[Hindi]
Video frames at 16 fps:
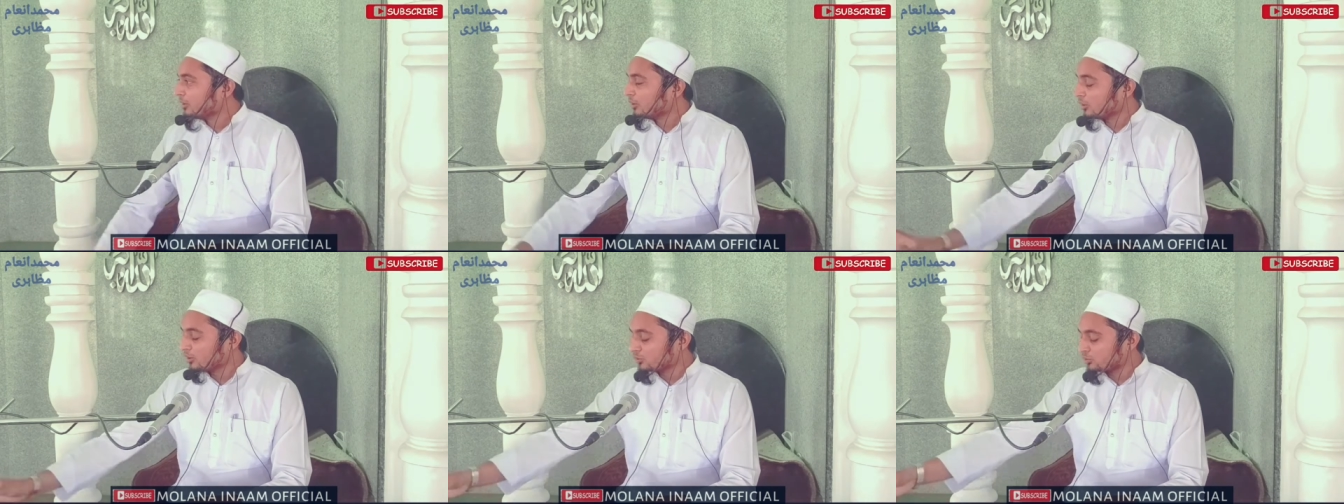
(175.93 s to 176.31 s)

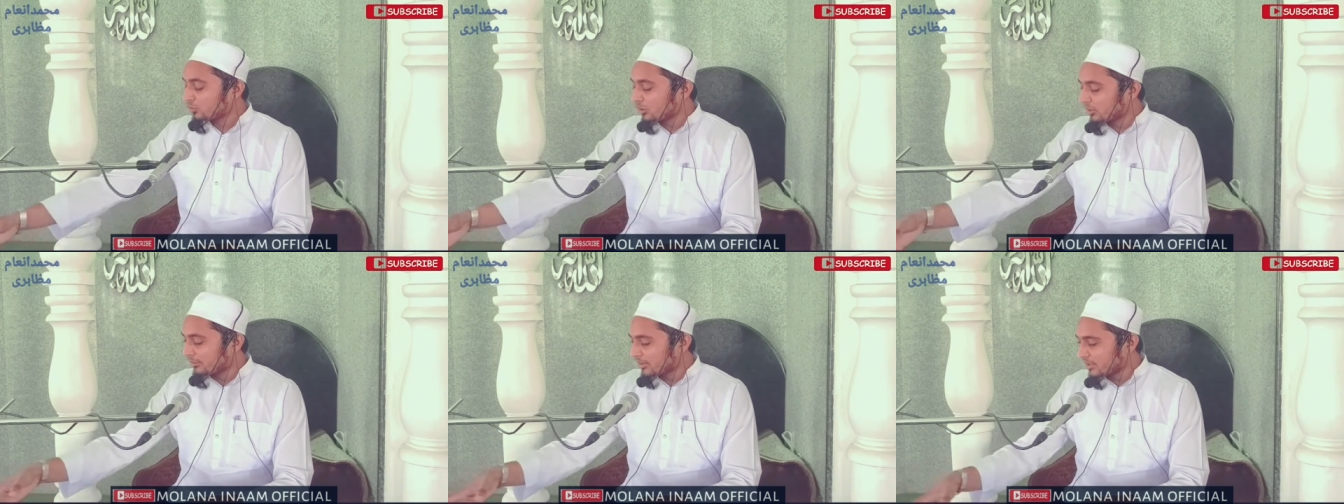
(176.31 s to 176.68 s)
और
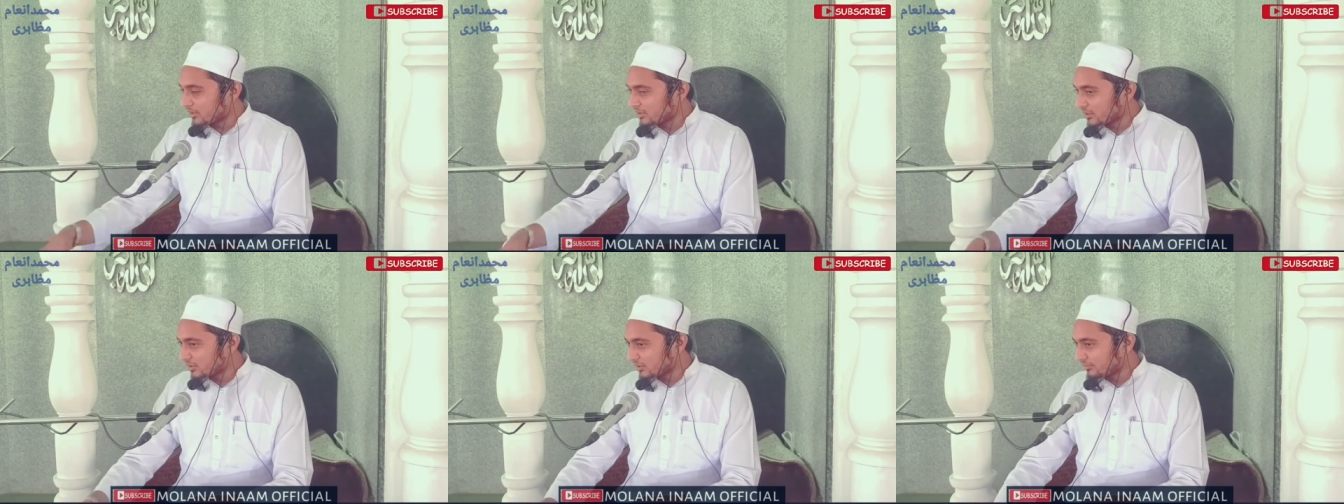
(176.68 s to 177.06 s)
इसको कब्र
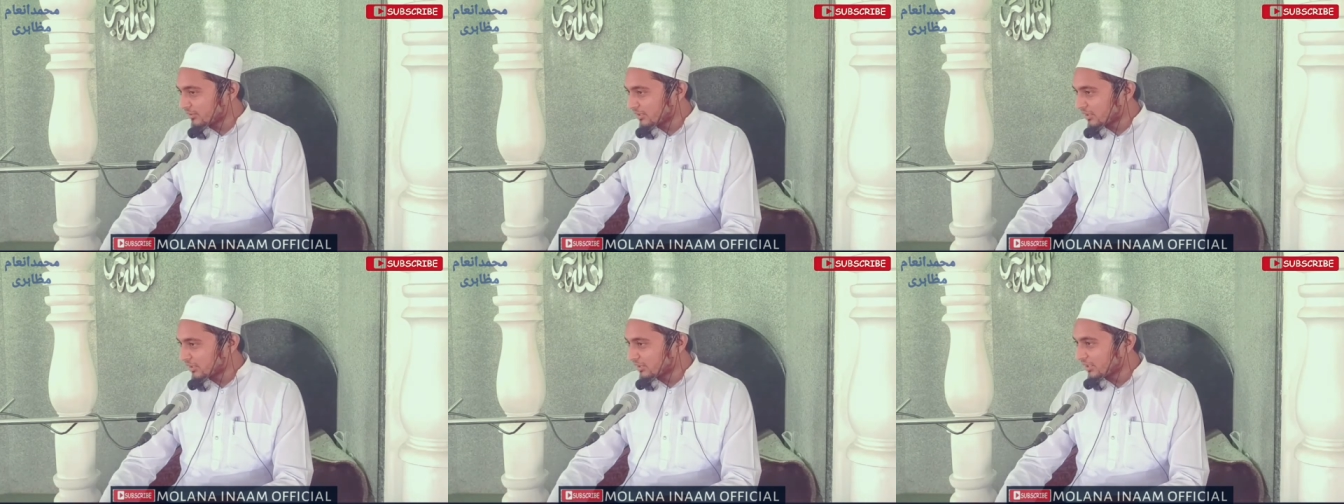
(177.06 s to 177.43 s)
के अंदर
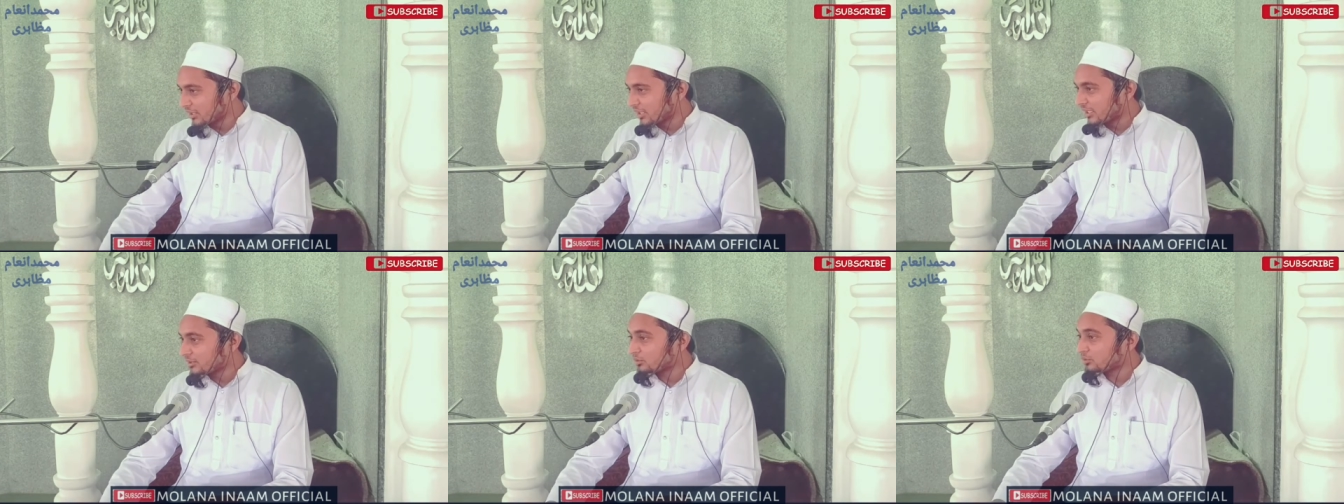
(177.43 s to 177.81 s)
दफन कर
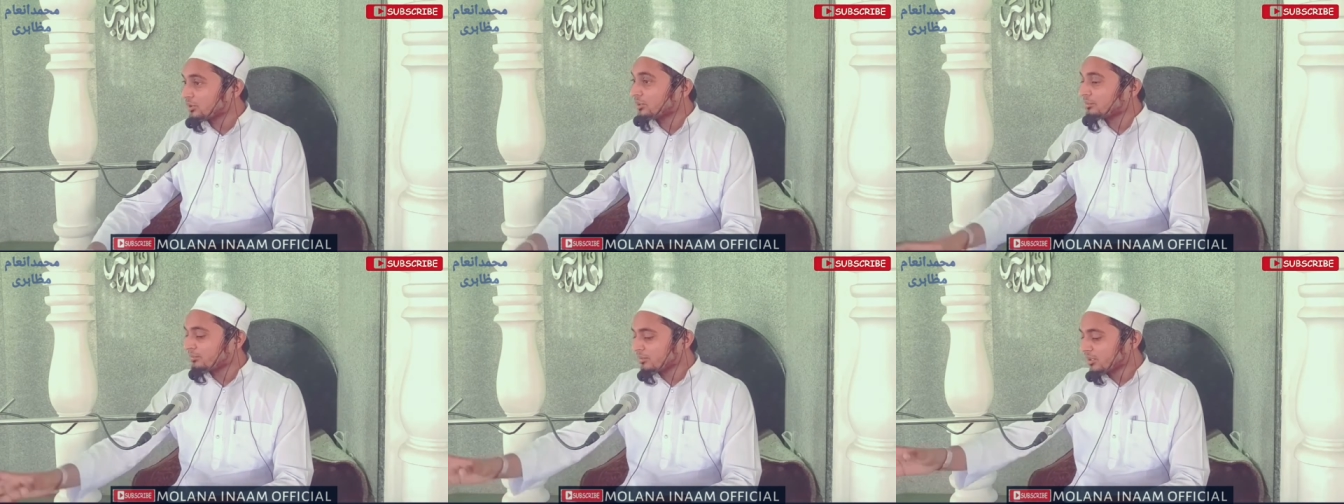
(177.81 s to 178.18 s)
दिया गया तो
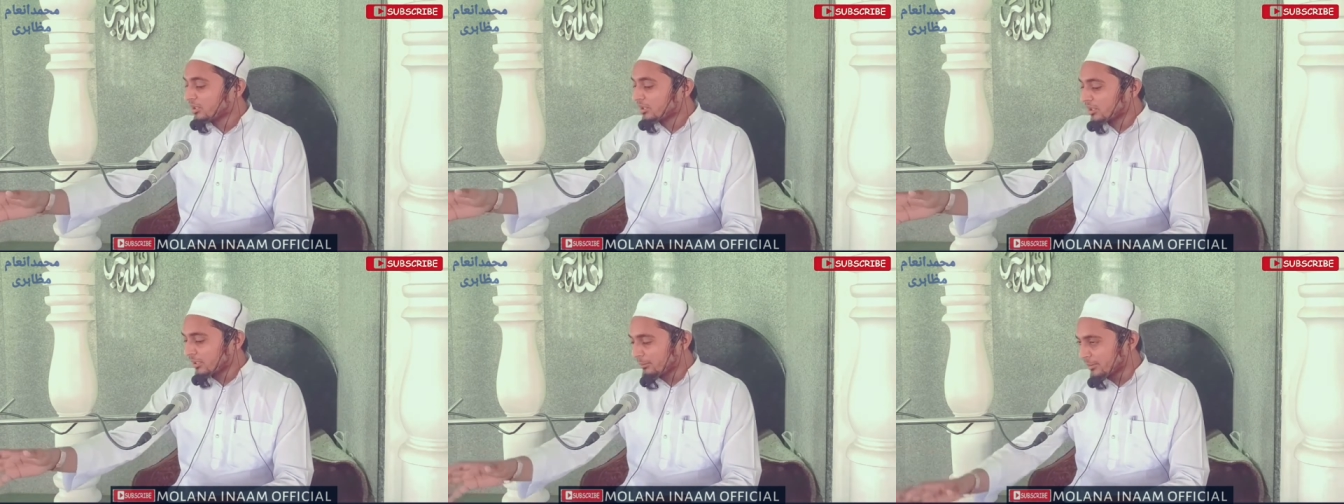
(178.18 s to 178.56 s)
ये
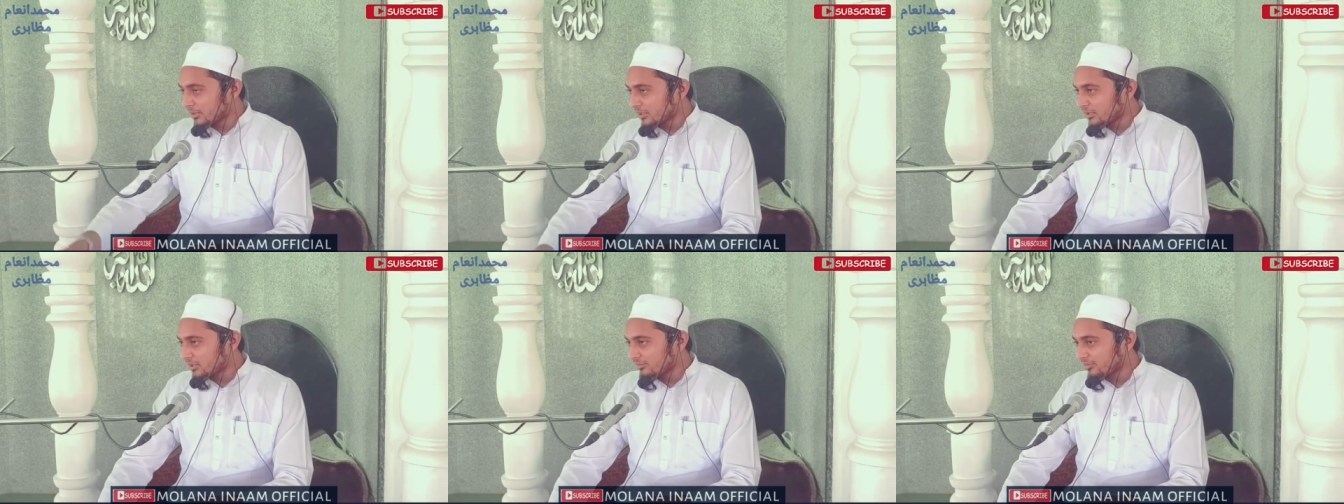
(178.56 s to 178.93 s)

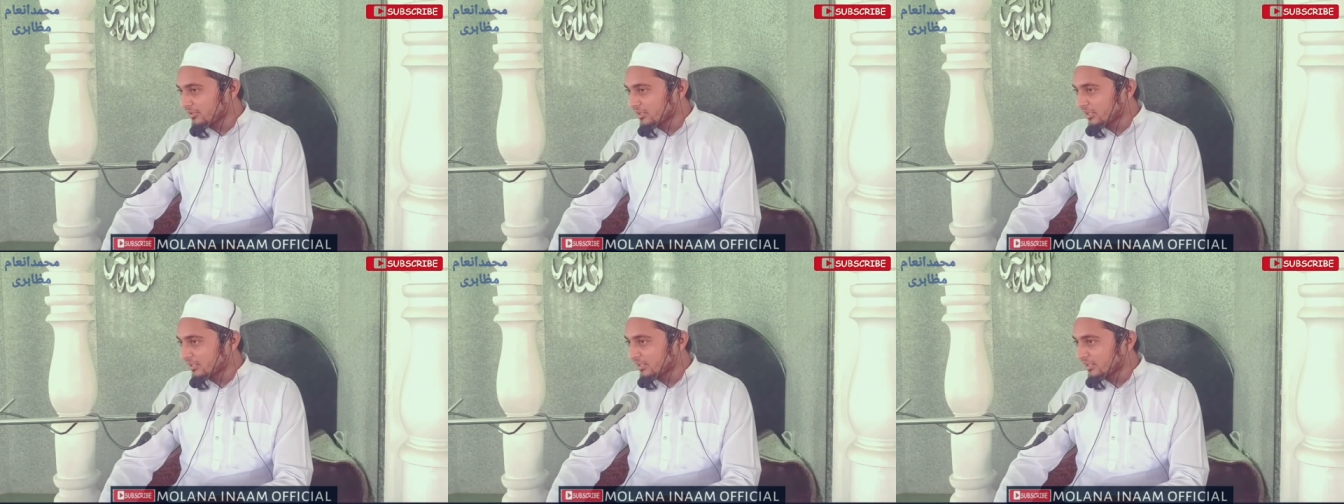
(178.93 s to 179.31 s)
कब्र के
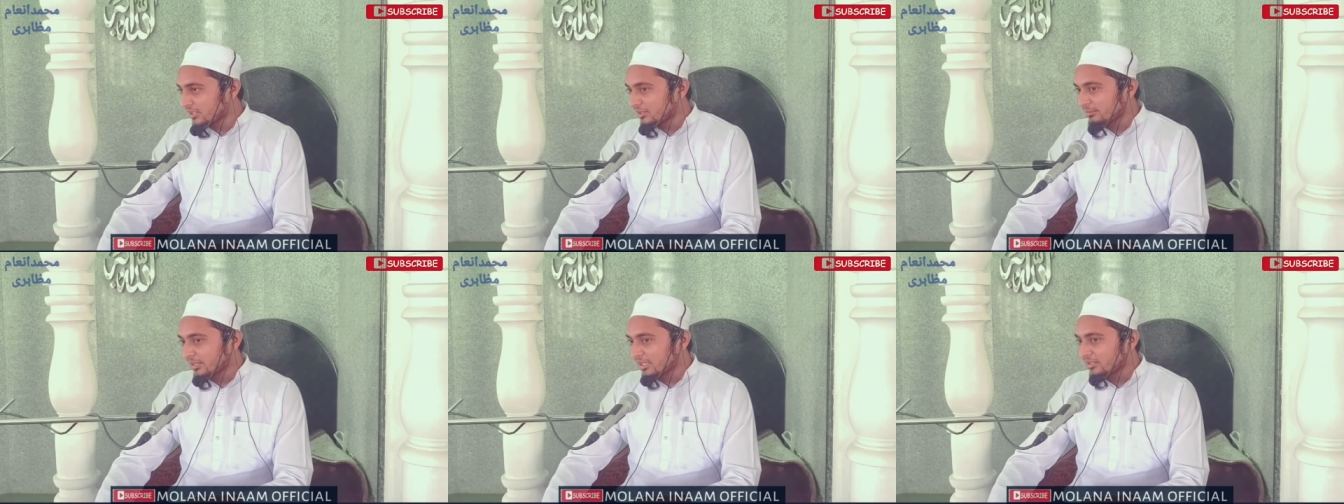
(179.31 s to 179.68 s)
दफन
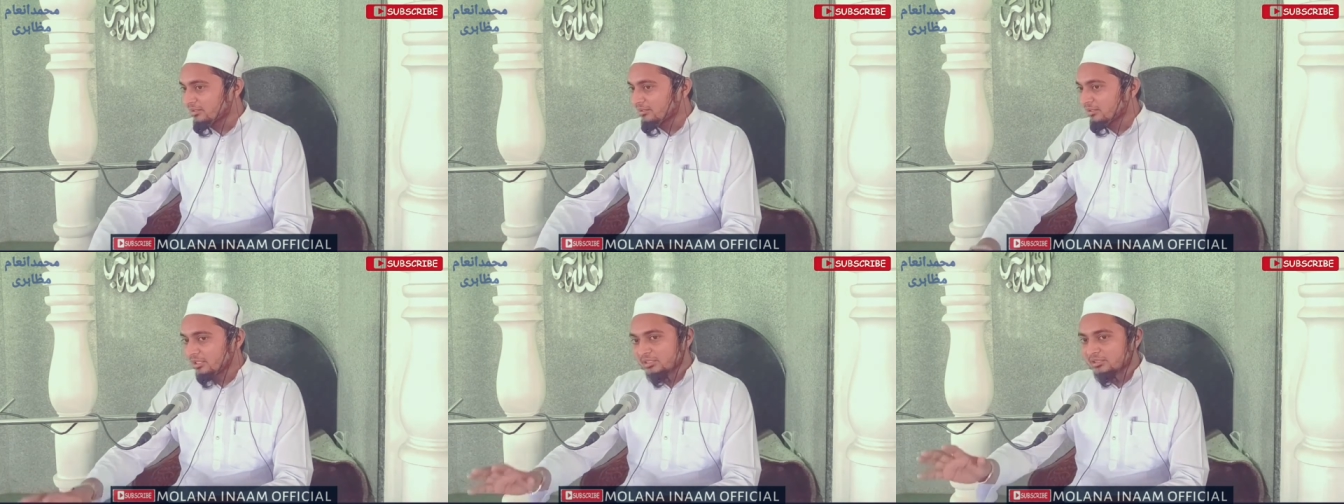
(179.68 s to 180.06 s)
करने के
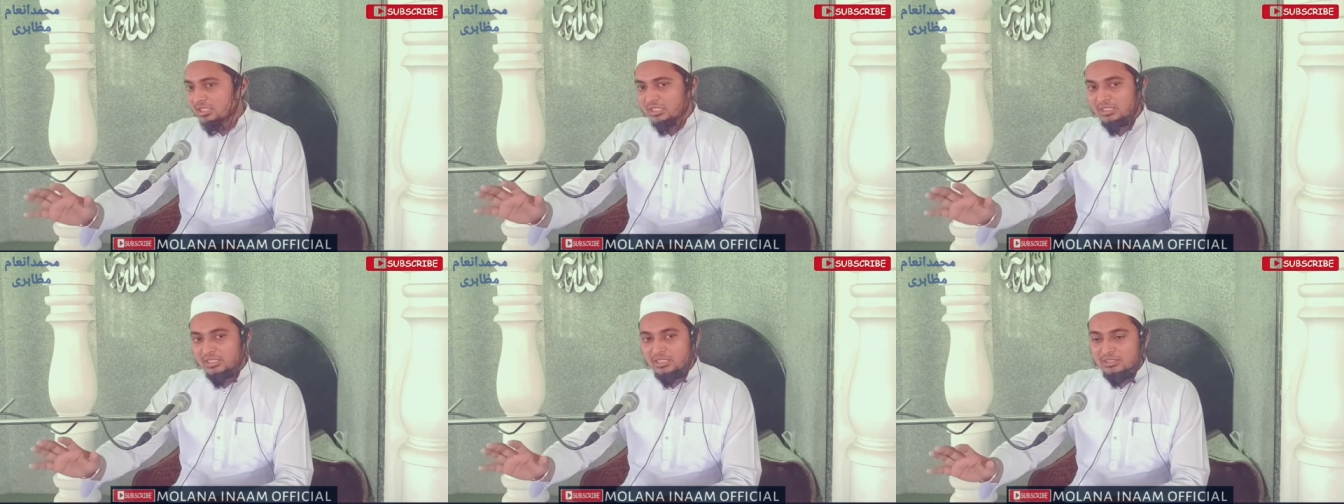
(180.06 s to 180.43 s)
बाद
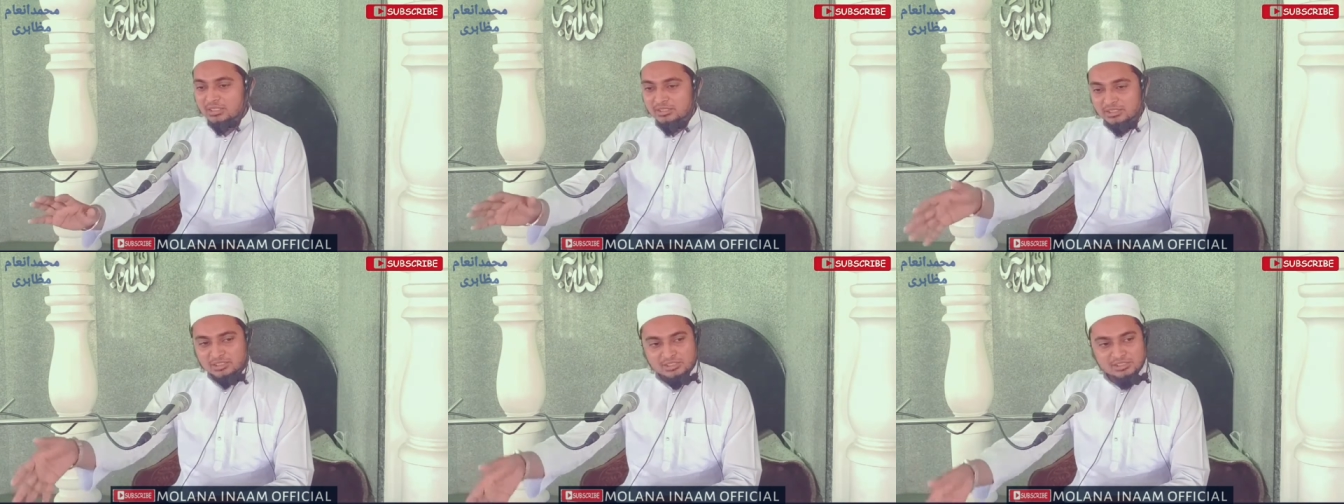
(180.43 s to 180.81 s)
इंसान नहीं
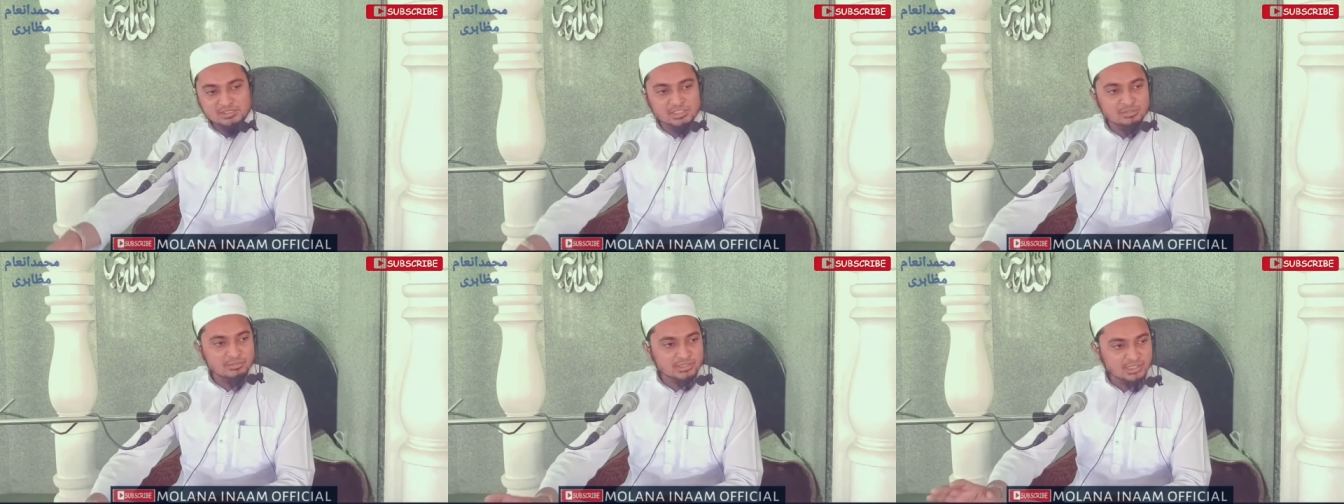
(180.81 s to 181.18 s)
रहता ये
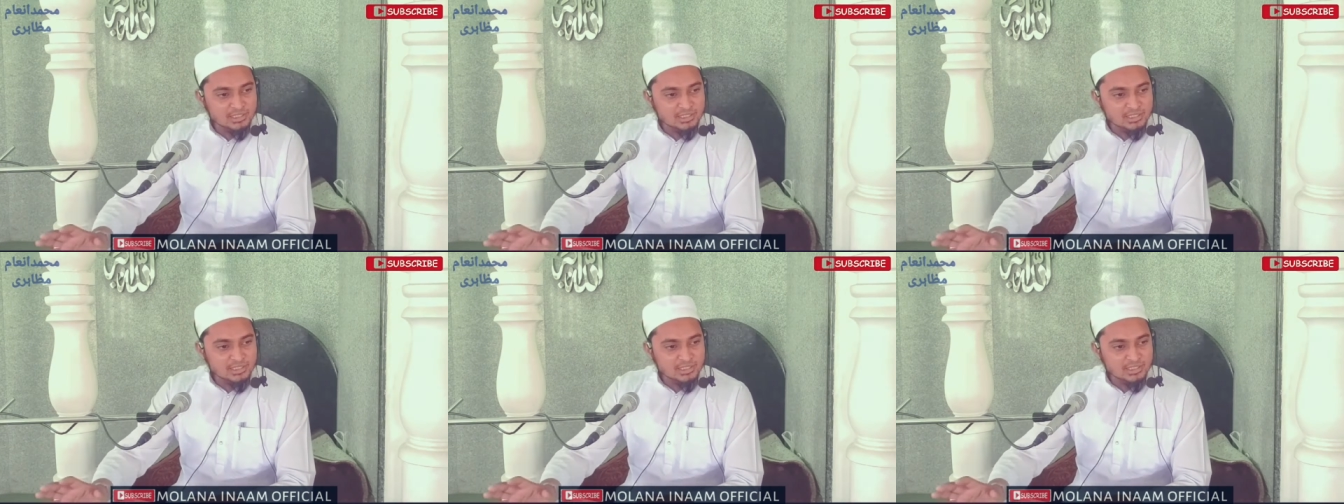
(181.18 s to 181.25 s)
खंजीर